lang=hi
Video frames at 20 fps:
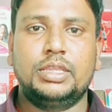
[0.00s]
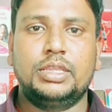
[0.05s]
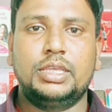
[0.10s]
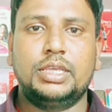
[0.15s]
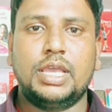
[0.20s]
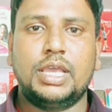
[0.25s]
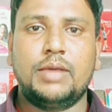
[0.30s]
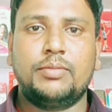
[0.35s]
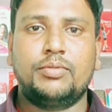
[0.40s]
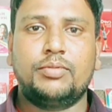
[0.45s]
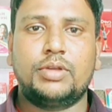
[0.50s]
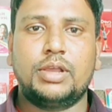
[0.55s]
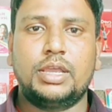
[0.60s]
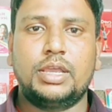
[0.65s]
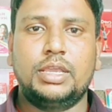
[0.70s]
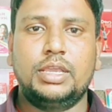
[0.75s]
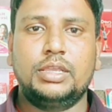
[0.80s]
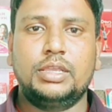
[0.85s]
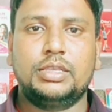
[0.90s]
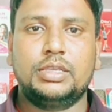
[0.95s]
यदि
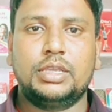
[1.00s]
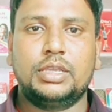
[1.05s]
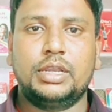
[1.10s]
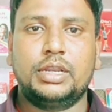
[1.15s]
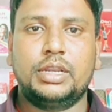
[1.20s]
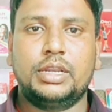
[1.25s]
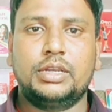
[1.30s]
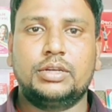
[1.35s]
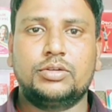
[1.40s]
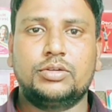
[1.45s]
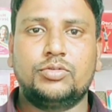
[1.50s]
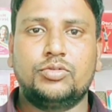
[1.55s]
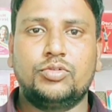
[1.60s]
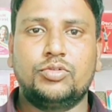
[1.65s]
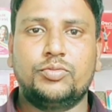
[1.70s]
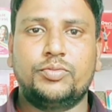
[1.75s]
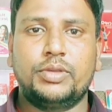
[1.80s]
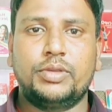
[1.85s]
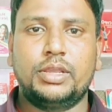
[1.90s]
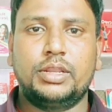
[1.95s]
आपका एज एडल्ट
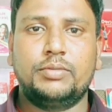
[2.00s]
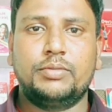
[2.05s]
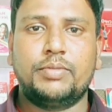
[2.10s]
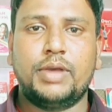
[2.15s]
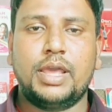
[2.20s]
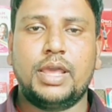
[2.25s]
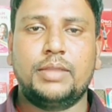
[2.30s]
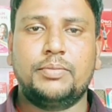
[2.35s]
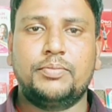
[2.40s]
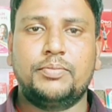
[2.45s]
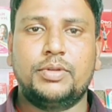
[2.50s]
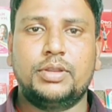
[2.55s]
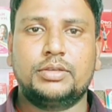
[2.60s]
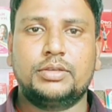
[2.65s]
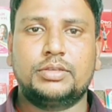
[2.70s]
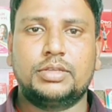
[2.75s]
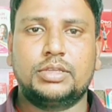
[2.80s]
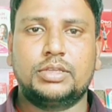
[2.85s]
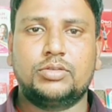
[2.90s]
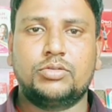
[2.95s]
ग्रुप है यानी बारह
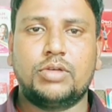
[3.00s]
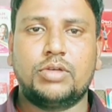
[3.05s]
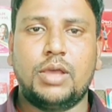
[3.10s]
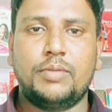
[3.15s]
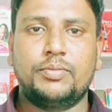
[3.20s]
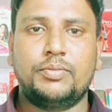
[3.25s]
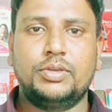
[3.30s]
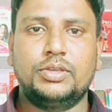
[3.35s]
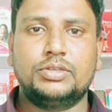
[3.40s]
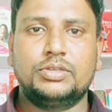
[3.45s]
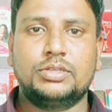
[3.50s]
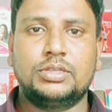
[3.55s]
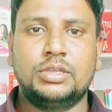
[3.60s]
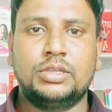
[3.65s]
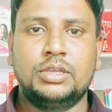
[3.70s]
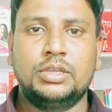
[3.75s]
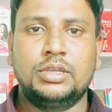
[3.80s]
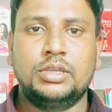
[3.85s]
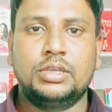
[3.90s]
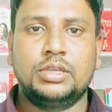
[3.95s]
प्लस है तो आप
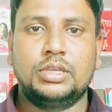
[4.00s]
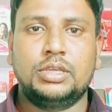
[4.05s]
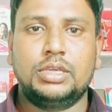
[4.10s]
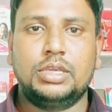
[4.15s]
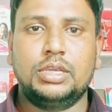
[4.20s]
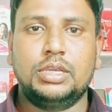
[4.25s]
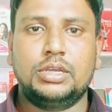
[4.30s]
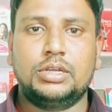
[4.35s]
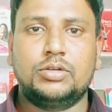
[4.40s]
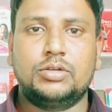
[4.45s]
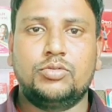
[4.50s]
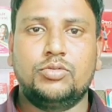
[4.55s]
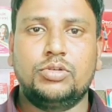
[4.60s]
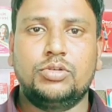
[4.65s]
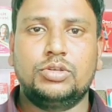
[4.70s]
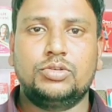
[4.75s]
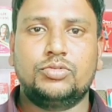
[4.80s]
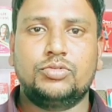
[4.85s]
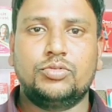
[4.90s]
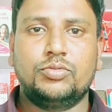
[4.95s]
इस एक
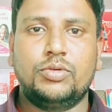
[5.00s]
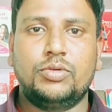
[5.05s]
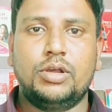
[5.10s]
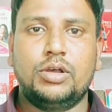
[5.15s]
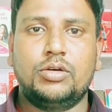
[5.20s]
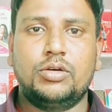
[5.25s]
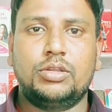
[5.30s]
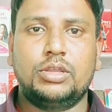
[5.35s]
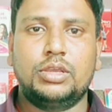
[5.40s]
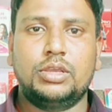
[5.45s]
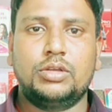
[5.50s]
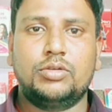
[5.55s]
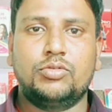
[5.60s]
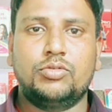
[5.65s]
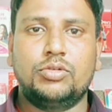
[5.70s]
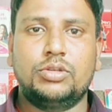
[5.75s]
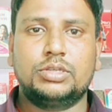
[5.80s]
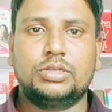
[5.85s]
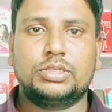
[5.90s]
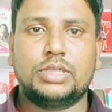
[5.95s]
गोली सुबह और
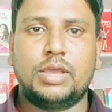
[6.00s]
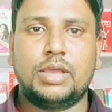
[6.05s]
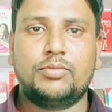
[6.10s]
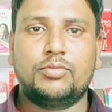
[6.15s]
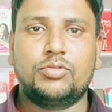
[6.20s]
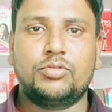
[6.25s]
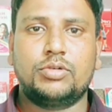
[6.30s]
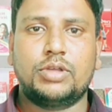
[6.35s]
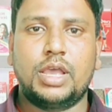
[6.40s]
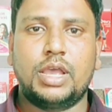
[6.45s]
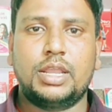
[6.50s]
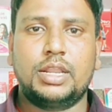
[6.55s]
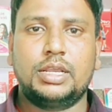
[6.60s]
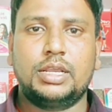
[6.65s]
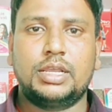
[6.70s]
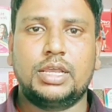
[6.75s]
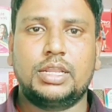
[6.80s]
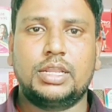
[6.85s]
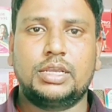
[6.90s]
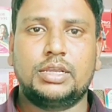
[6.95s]
एक गोली शाम को
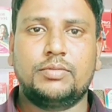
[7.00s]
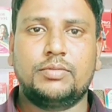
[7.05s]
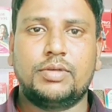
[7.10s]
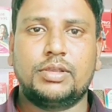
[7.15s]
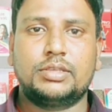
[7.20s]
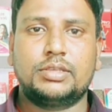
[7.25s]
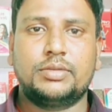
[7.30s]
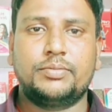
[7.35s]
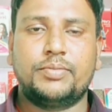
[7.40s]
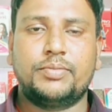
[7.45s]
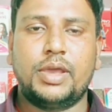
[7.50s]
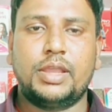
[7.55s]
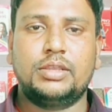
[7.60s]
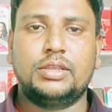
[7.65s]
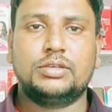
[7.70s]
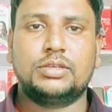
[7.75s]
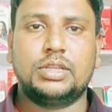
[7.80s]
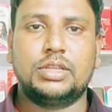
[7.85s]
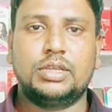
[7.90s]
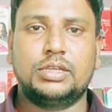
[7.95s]
खाना खाने के बाद से
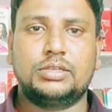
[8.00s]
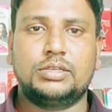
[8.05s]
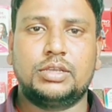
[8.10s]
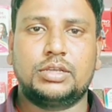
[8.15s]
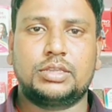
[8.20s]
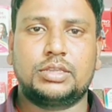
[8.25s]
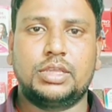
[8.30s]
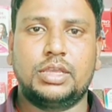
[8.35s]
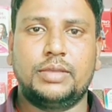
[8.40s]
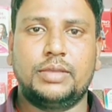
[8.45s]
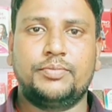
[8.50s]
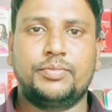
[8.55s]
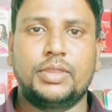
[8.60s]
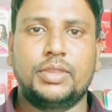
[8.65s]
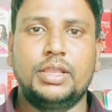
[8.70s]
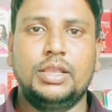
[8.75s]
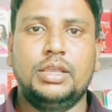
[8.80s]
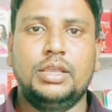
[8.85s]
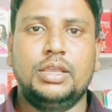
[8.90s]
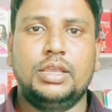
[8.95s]
पानी से ले सकते हैं
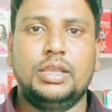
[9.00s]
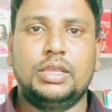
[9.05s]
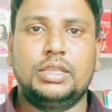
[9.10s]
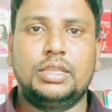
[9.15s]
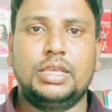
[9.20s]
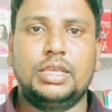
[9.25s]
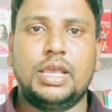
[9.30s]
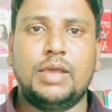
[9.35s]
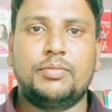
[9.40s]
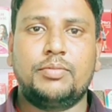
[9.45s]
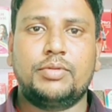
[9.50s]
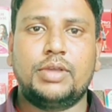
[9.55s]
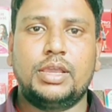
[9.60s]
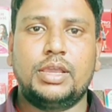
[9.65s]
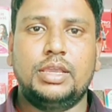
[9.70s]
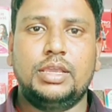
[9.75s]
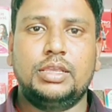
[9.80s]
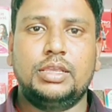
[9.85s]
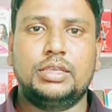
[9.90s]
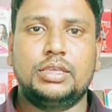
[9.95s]
यदि
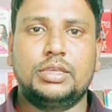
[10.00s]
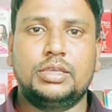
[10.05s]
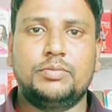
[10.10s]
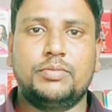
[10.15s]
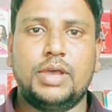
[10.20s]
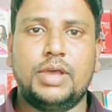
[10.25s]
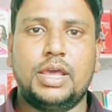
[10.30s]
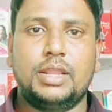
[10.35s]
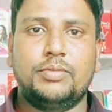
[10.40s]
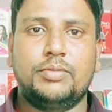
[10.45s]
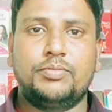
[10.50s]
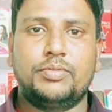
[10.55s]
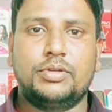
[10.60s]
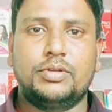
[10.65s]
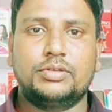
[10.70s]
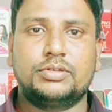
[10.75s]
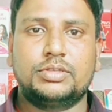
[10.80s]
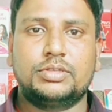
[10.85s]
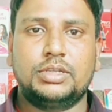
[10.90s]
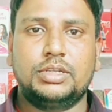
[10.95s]
आपका एज बारह
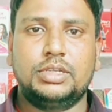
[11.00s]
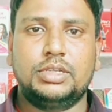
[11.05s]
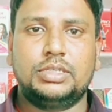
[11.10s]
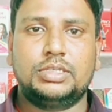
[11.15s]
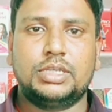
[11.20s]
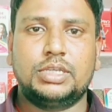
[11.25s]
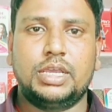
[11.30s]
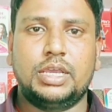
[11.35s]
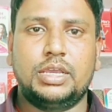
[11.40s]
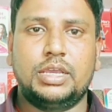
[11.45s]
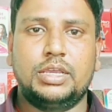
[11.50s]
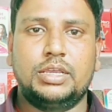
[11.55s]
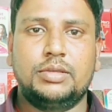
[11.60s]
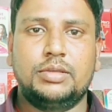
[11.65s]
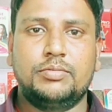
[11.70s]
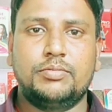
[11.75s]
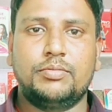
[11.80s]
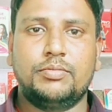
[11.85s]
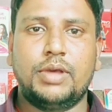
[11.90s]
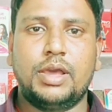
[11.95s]
प्लस से नीचे
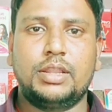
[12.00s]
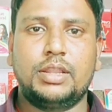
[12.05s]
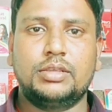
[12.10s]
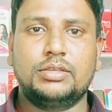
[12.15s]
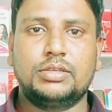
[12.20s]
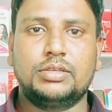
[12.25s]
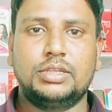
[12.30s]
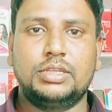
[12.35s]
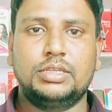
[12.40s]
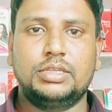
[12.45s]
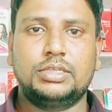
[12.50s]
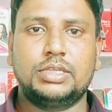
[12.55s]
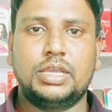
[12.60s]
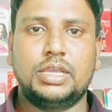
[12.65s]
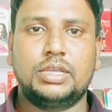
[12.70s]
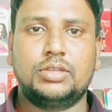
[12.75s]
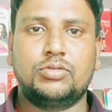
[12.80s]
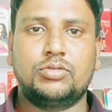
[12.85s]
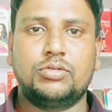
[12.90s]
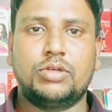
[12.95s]
है बारह से
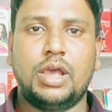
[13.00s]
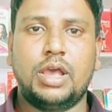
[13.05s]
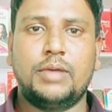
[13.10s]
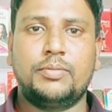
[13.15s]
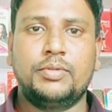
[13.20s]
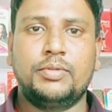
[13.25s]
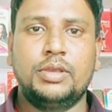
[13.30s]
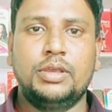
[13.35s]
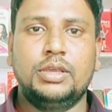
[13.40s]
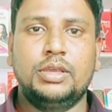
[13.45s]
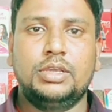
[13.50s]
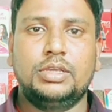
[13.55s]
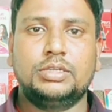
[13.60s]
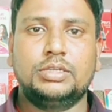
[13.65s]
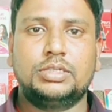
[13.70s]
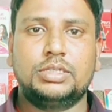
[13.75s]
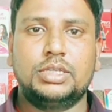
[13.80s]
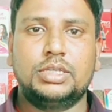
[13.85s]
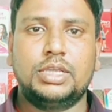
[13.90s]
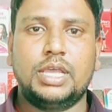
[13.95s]
नीचे है तो आप
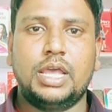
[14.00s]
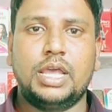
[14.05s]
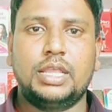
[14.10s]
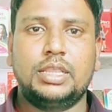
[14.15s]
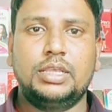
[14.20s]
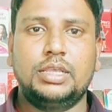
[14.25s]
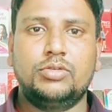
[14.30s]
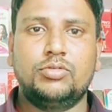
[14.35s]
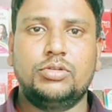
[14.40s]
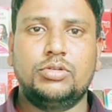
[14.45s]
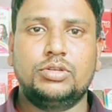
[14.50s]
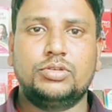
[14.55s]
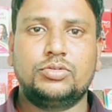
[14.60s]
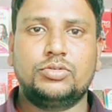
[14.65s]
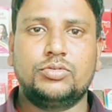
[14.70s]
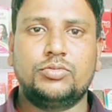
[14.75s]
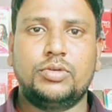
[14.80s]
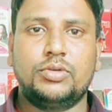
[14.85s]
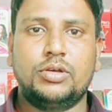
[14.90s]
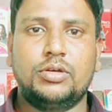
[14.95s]
इसकी आधी गोली
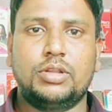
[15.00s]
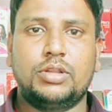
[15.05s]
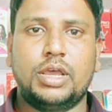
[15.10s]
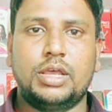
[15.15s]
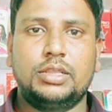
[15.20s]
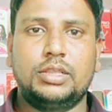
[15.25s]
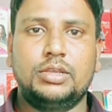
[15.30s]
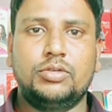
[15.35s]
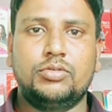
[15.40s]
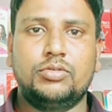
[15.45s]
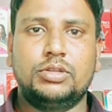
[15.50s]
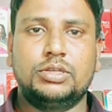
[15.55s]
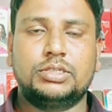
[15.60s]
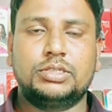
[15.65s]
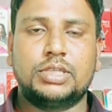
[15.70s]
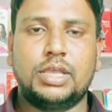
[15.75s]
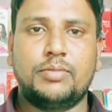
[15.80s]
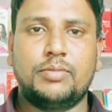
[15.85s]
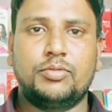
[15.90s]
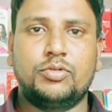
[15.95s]
सुबह और आधी
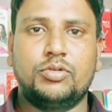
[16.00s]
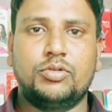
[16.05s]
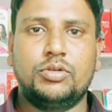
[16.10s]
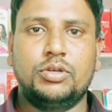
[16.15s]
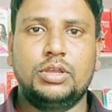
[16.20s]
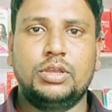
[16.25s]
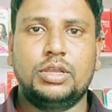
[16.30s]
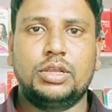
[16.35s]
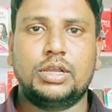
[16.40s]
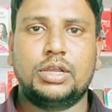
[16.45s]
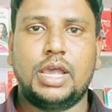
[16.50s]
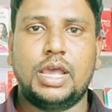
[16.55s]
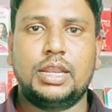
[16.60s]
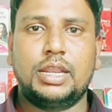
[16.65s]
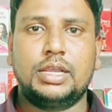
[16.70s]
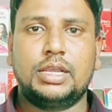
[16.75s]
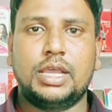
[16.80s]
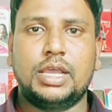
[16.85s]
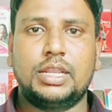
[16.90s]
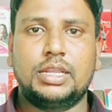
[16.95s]
गोली शाम को
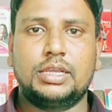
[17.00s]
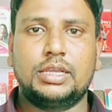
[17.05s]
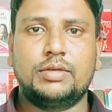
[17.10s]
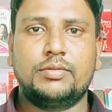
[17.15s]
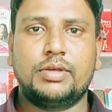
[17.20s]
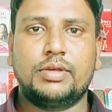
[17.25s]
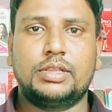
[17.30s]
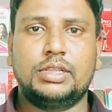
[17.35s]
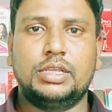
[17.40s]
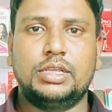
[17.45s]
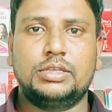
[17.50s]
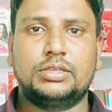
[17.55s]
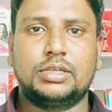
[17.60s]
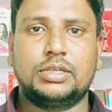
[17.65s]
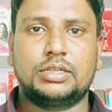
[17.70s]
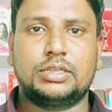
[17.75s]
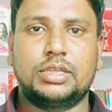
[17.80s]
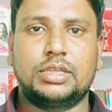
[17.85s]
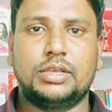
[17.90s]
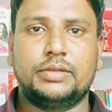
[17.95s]
खाना खाने के बाद ले
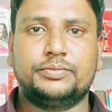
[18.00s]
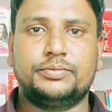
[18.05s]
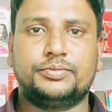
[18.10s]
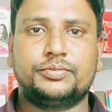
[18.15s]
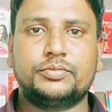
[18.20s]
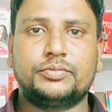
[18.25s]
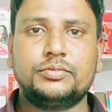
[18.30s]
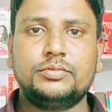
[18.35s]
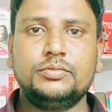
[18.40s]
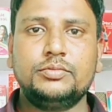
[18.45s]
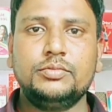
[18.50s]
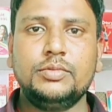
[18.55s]
सकते हैं